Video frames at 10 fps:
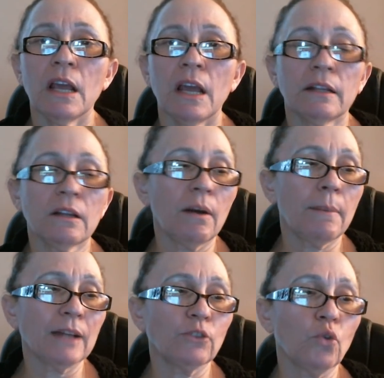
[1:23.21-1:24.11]
Então,
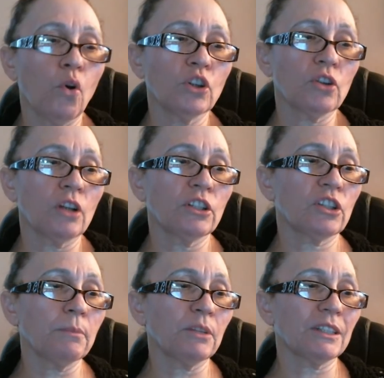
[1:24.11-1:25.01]
amados, hoje nós
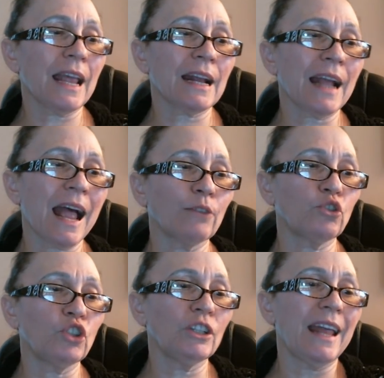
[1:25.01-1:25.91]
estamos cercados
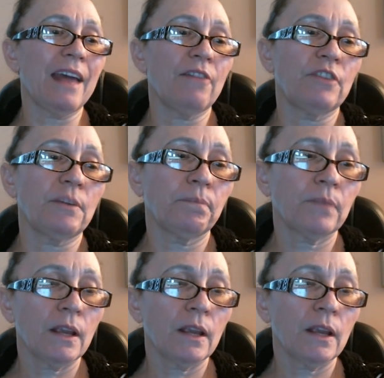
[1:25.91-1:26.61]
de neve